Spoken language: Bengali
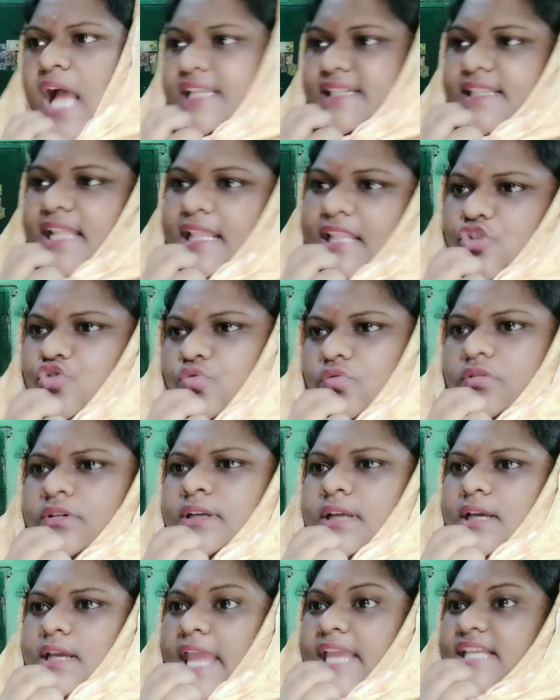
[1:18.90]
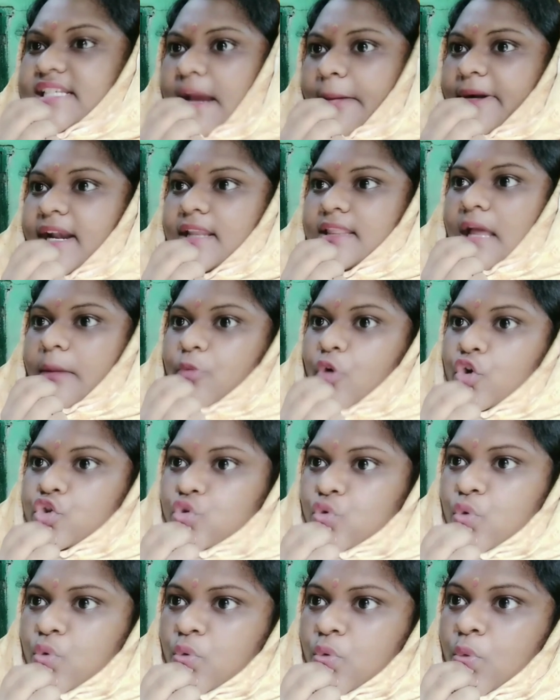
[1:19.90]
আচ্ছা দাদা শুনুন এই জামাটার দাম
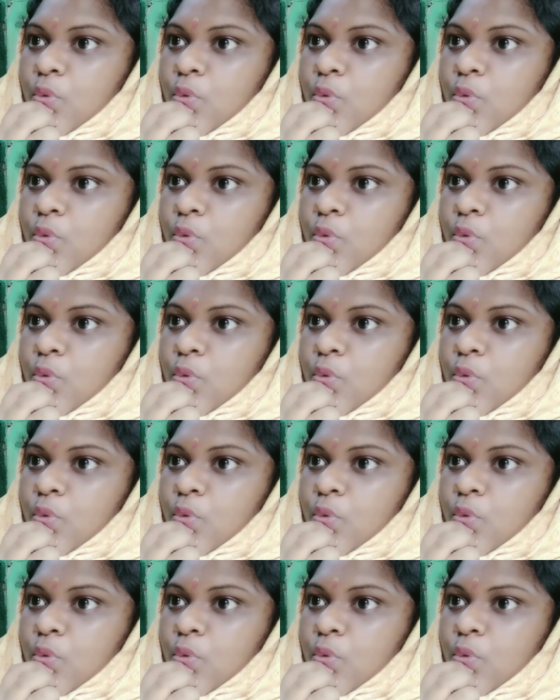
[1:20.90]
কত